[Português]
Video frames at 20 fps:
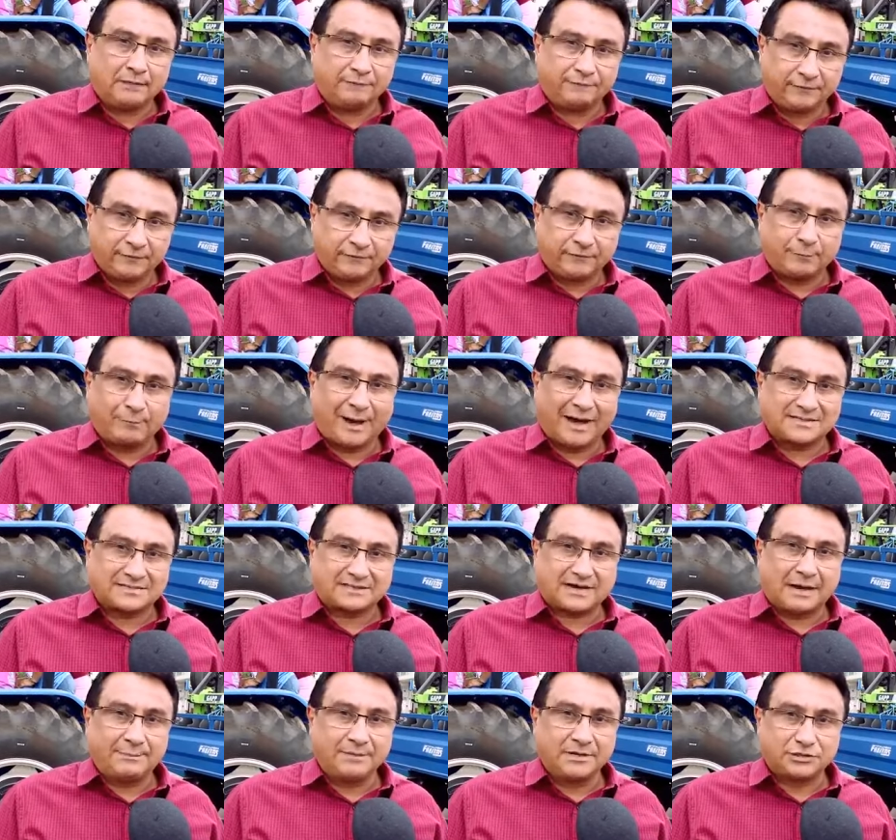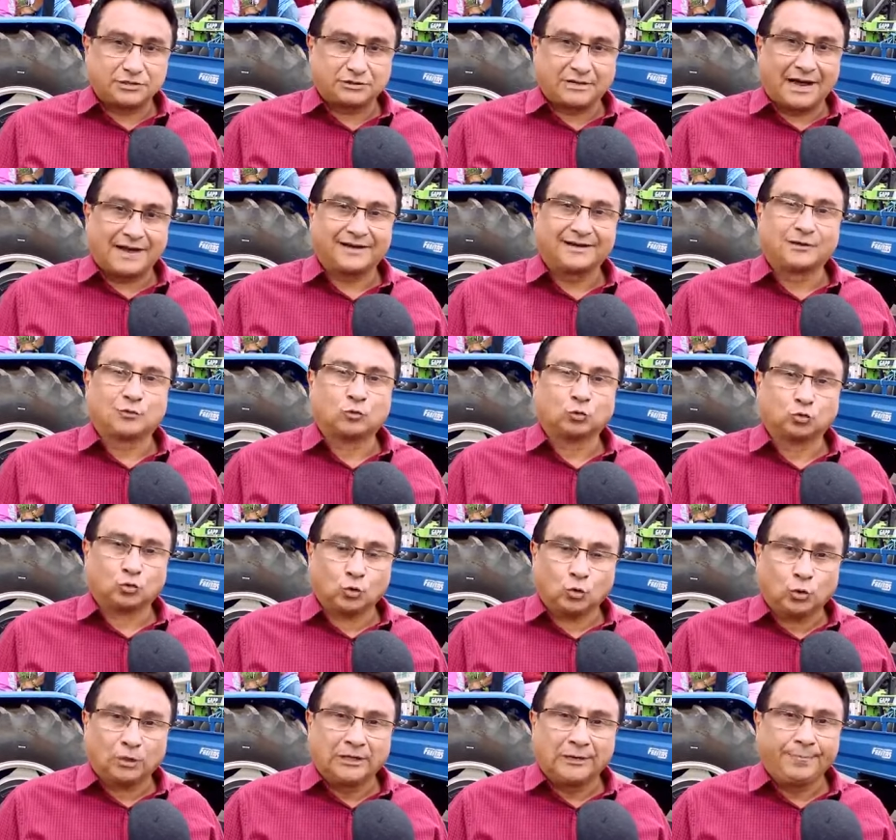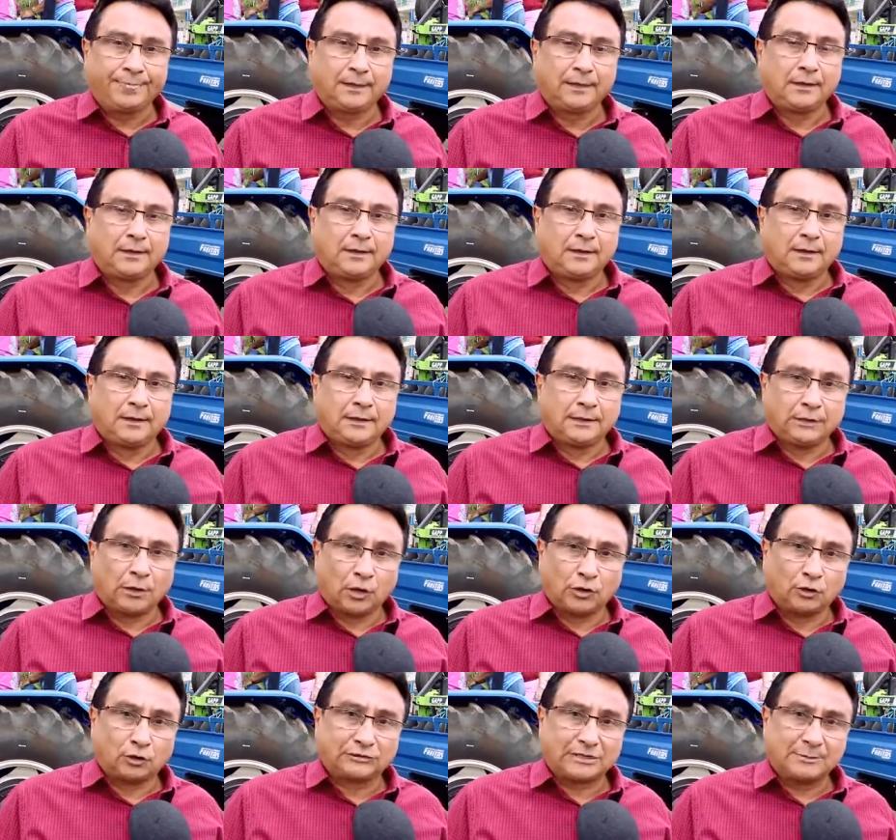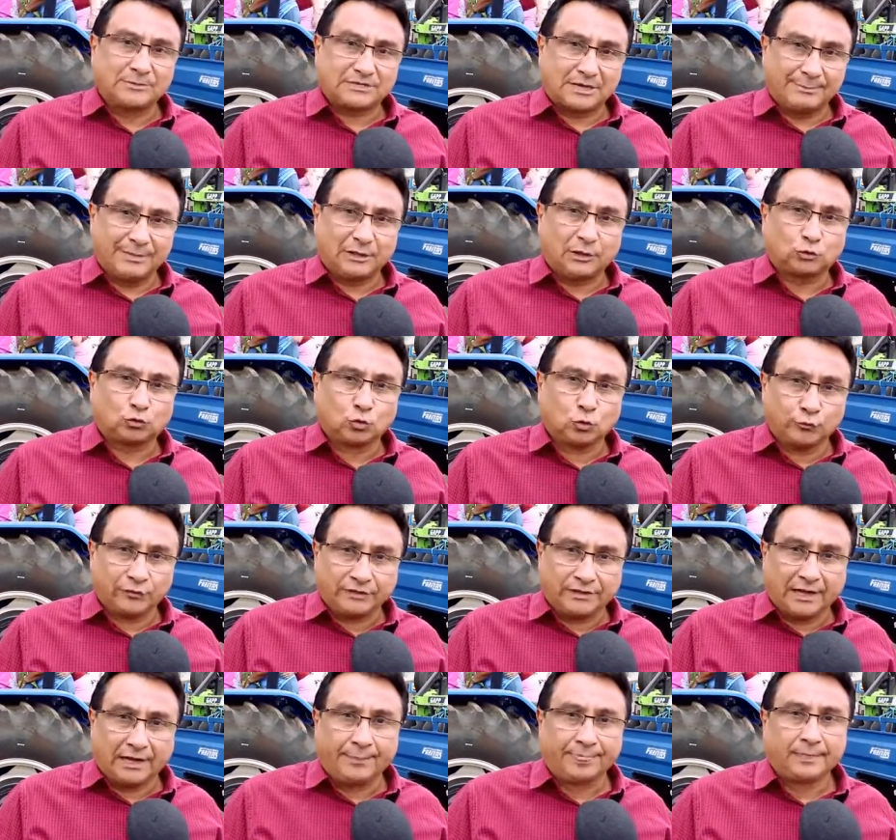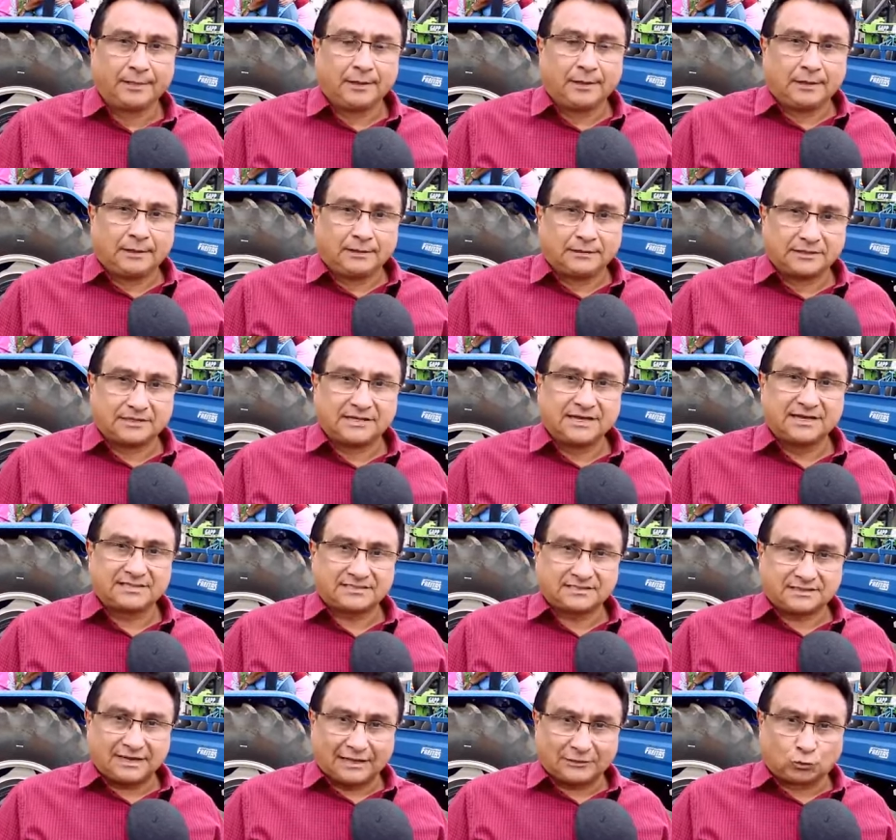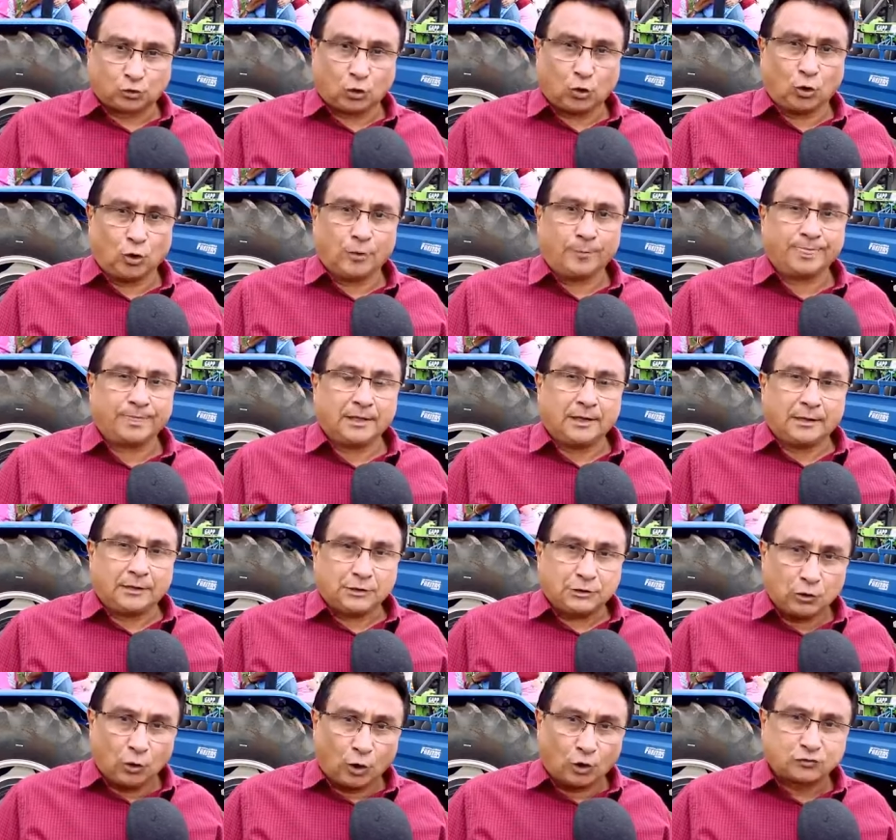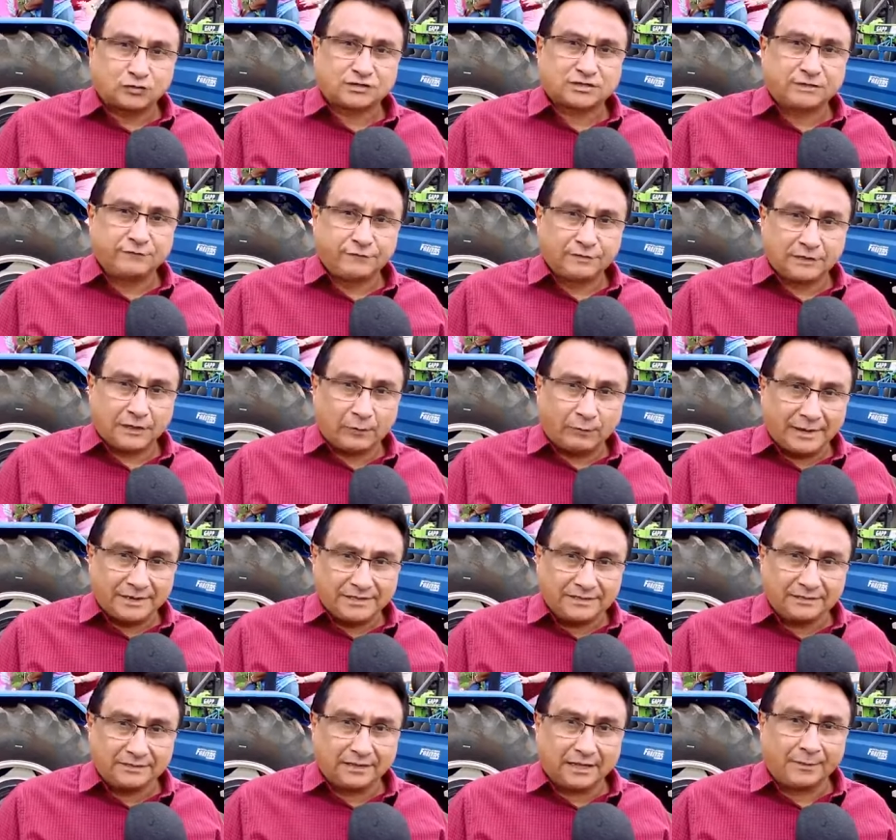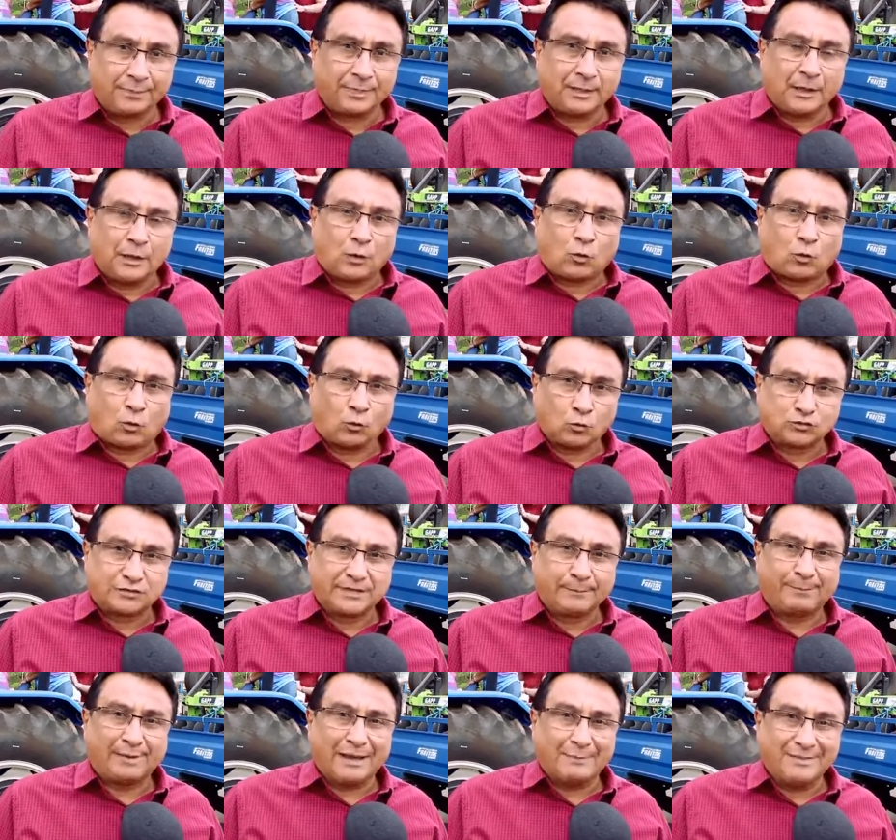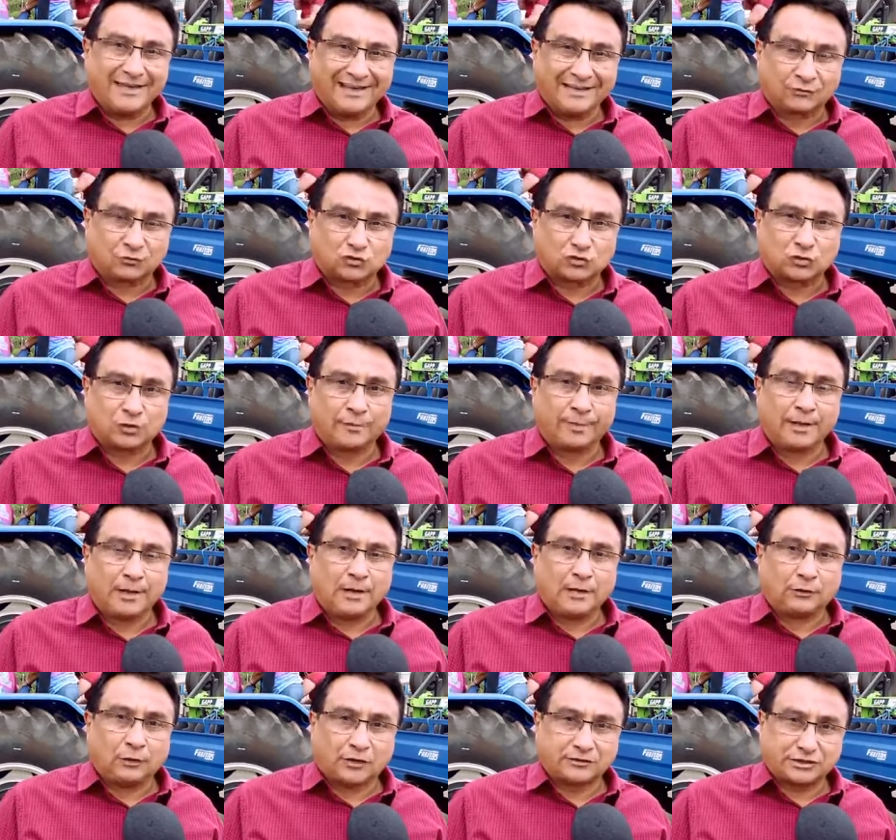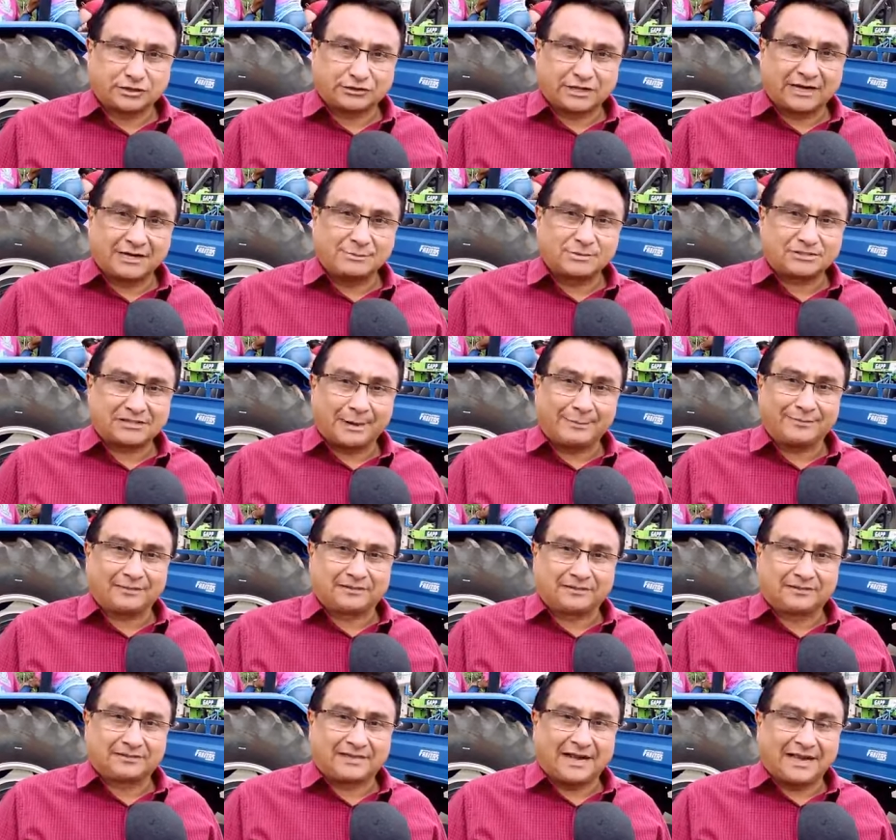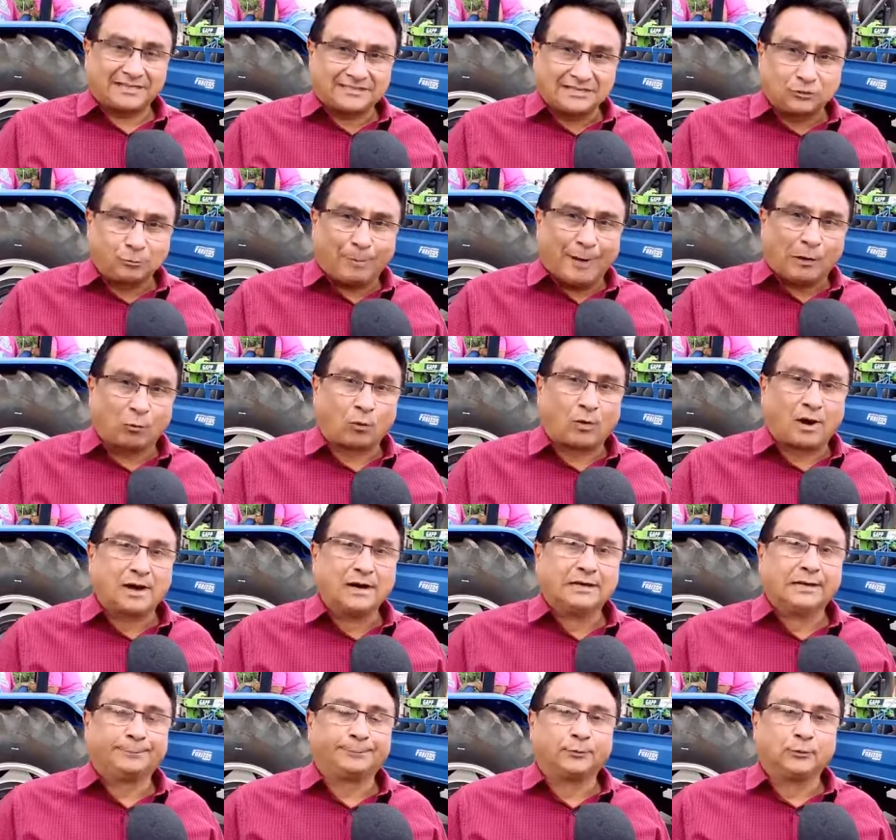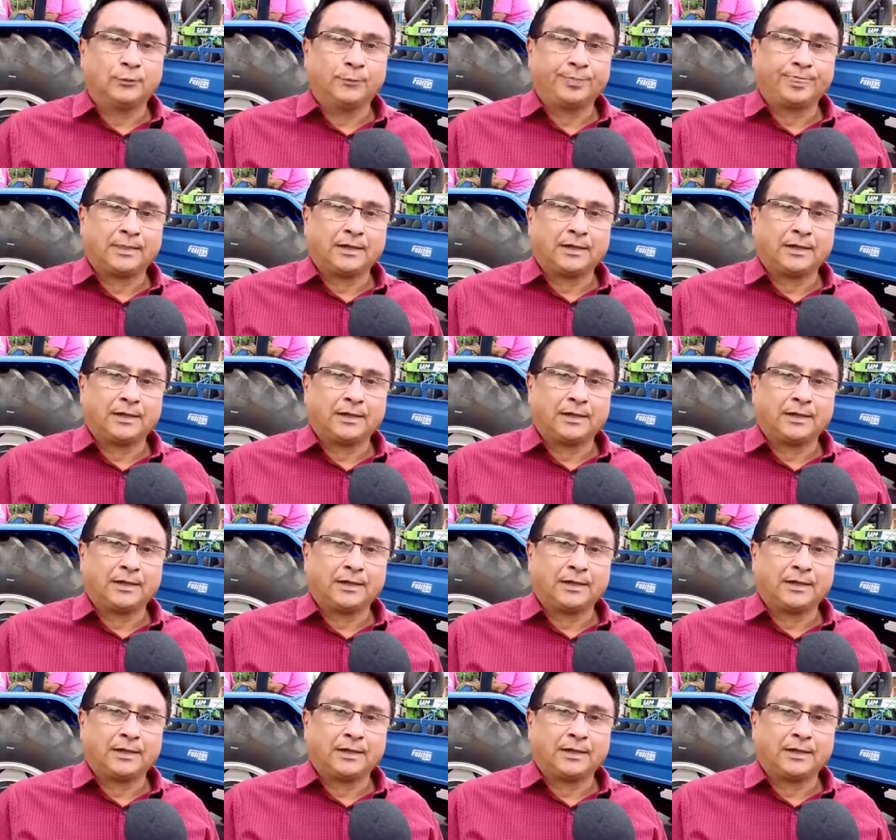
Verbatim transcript: vive basicamente da agricultura, e nós não temos a menor dúvida de que esse trator e outros que virão ainda com os implementos, nós estaremos tra trazendo para o campo